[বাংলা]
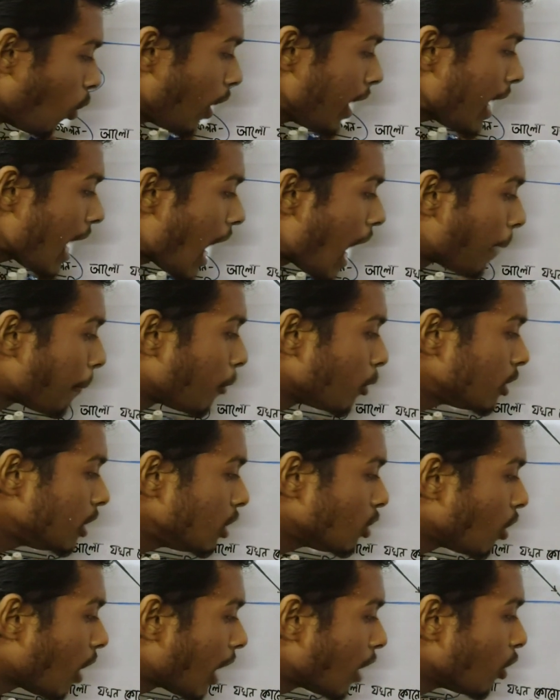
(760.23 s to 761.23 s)
ওই
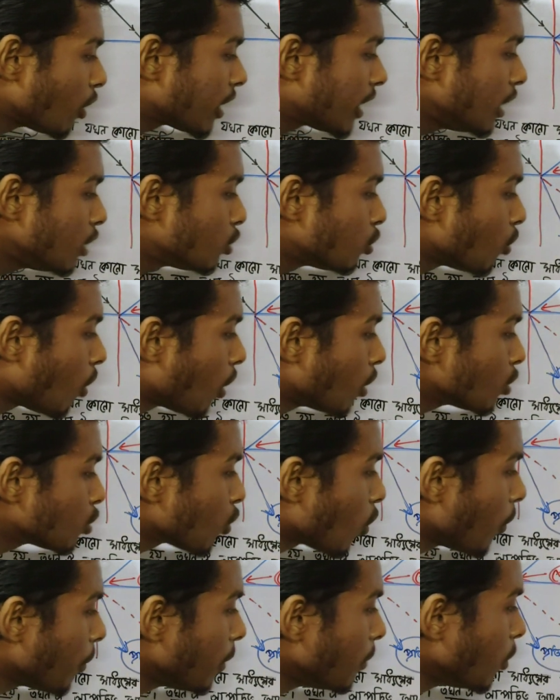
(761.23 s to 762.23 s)
আপতিত আলোর কিছু
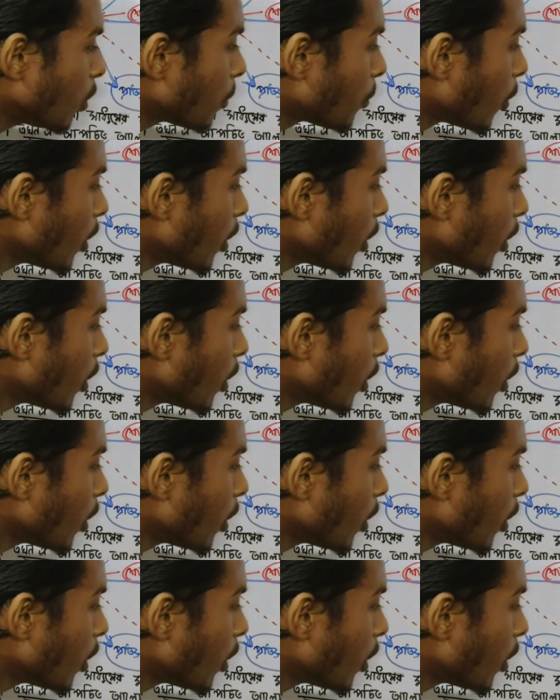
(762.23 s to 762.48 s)
অংশ অভিমুখ